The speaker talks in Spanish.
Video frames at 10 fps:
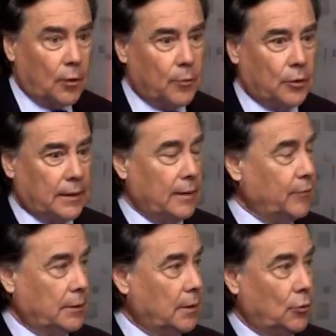A lo mejor está
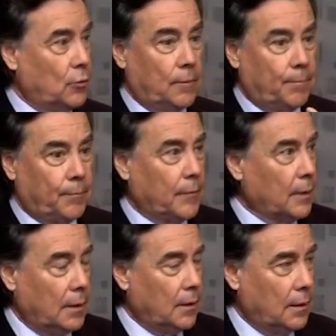defendiendo
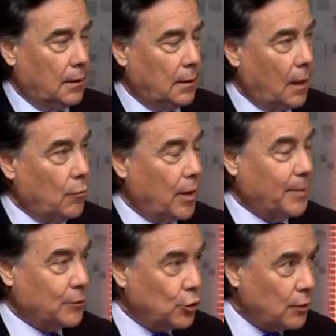eh, a una
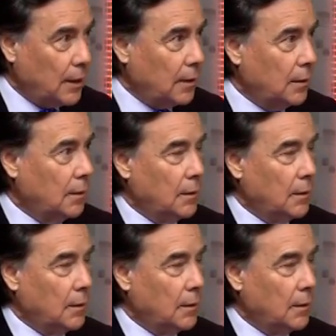persona,